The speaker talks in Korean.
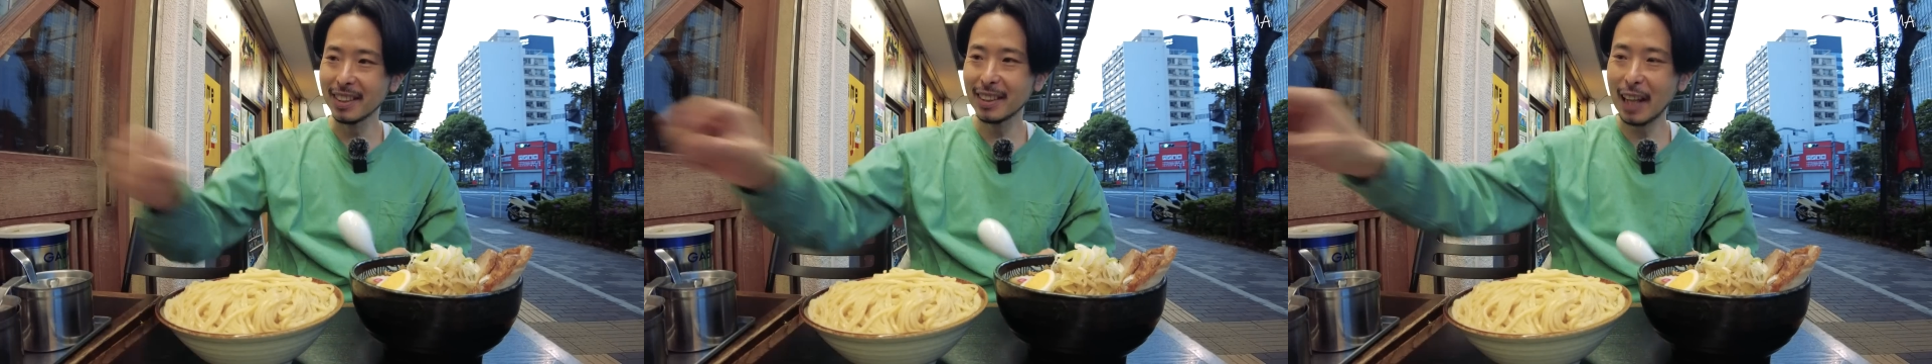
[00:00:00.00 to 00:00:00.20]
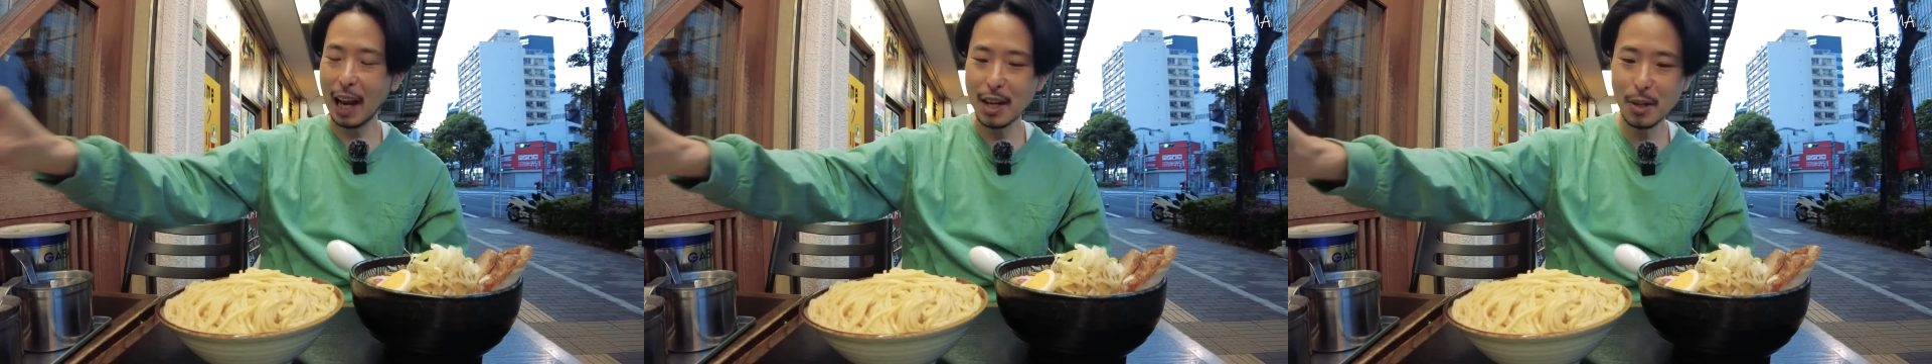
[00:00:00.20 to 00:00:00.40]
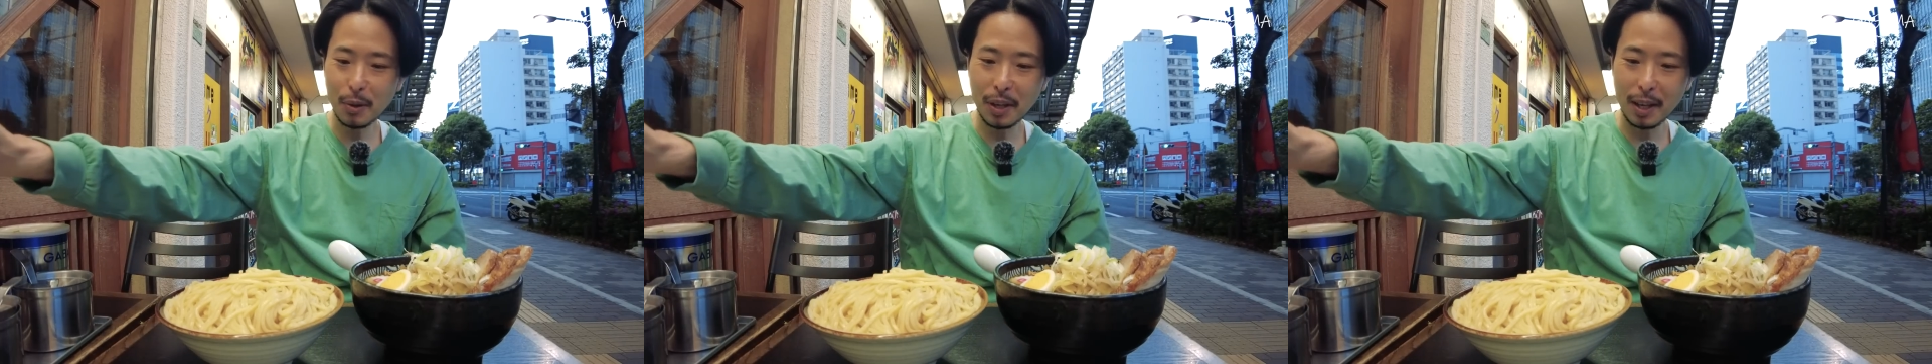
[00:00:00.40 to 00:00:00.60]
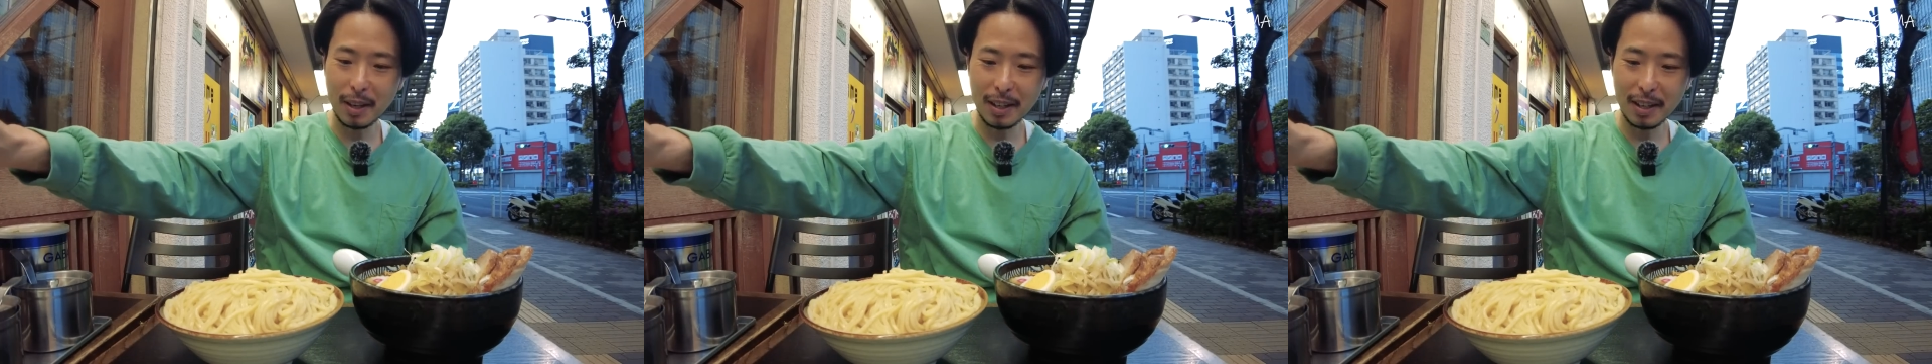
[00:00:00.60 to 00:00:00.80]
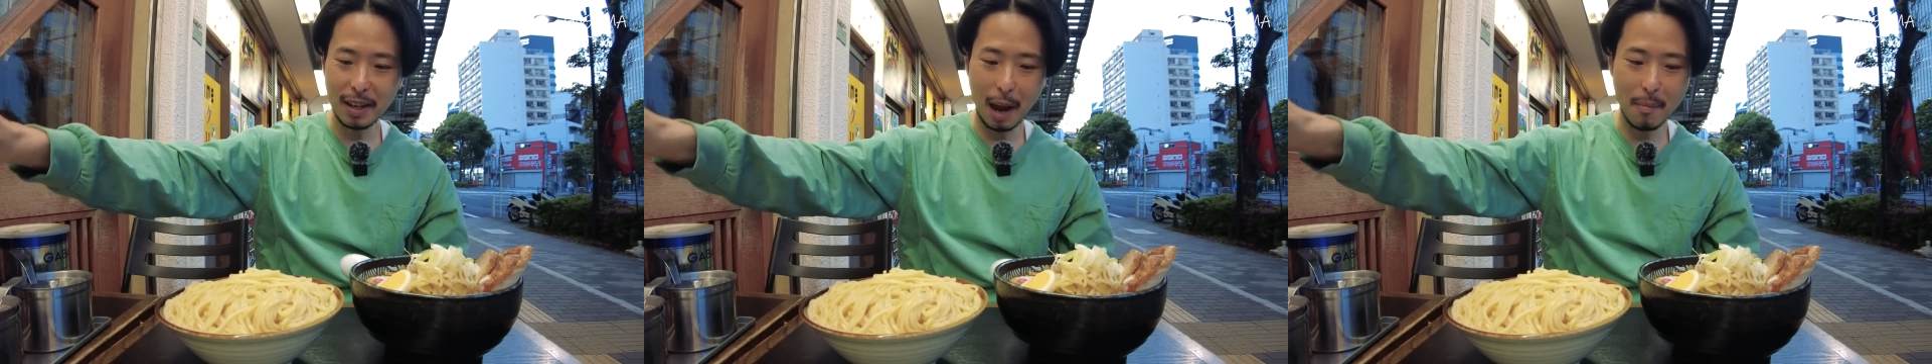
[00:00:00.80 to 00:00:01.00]
타이쇼켄
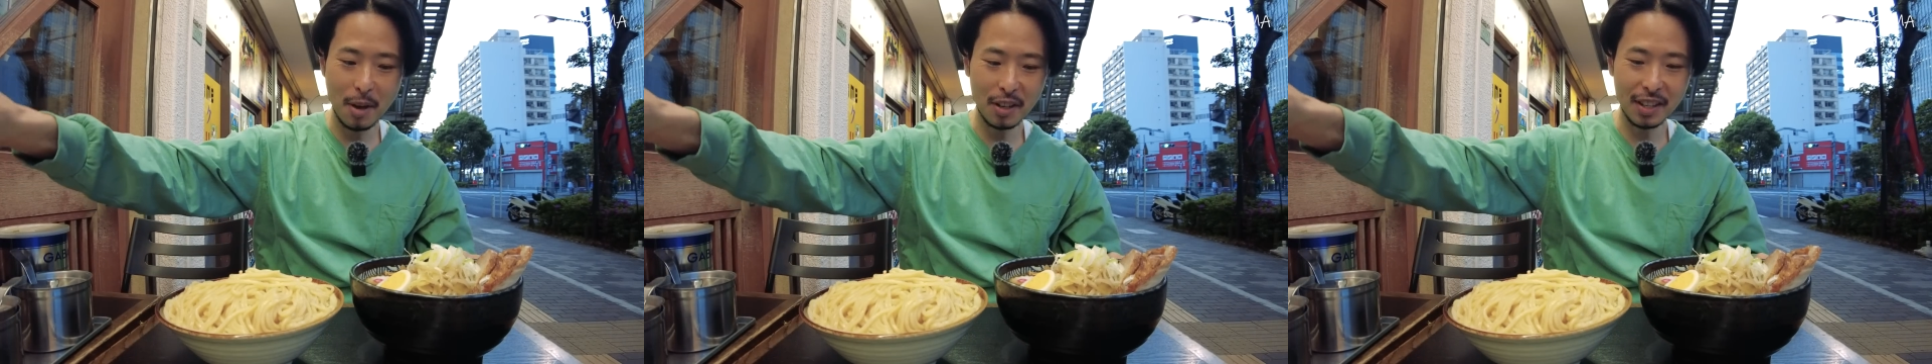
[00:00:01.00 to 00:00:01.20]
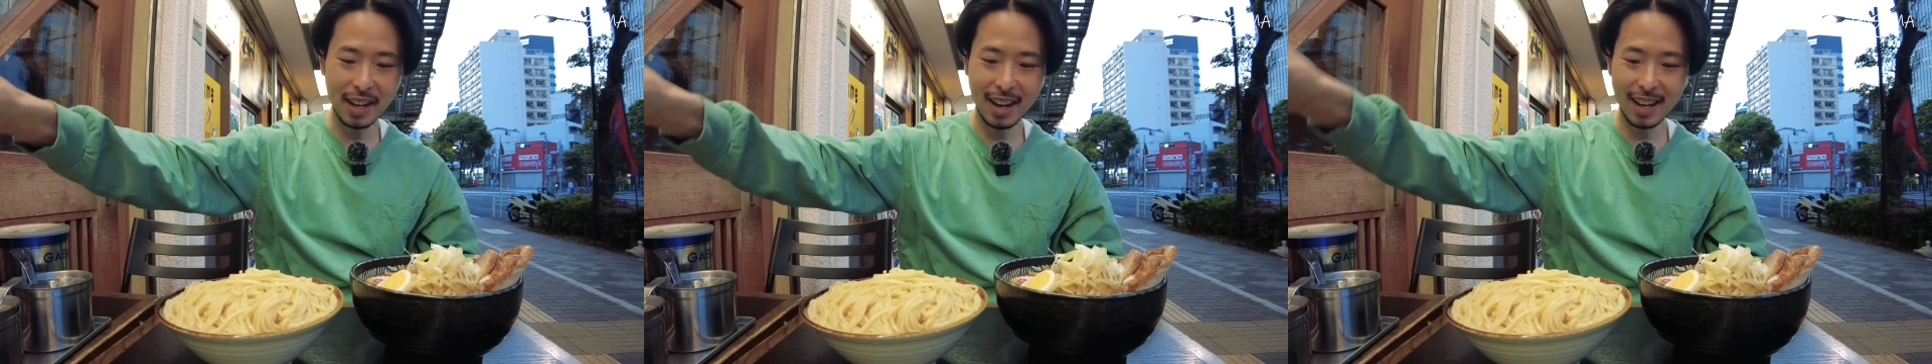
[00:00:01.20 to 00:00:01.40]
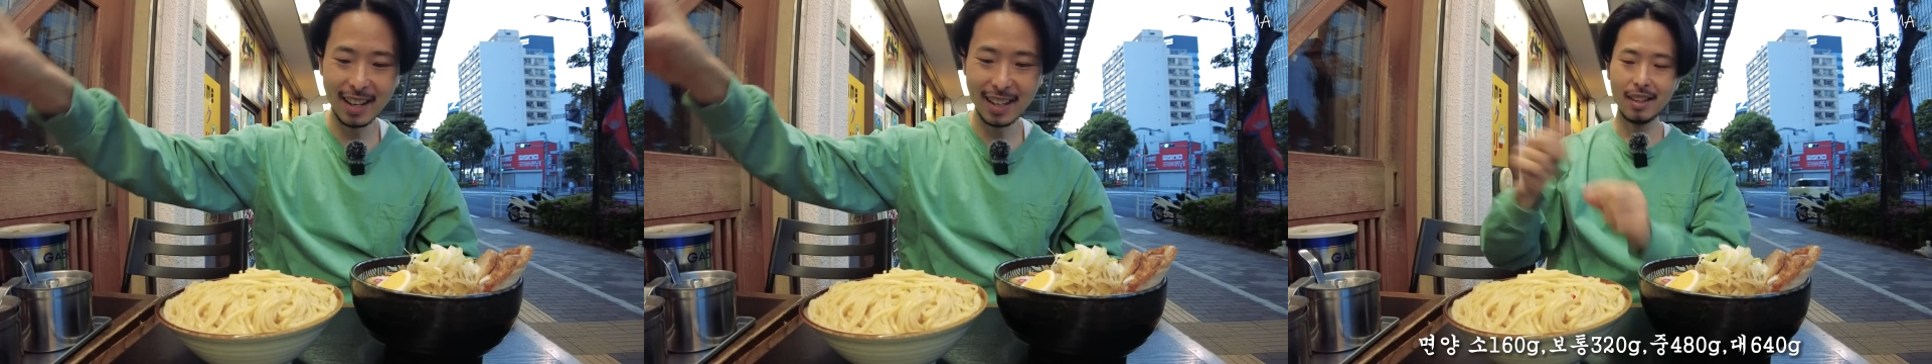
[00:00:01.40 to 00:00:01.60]
라면이야.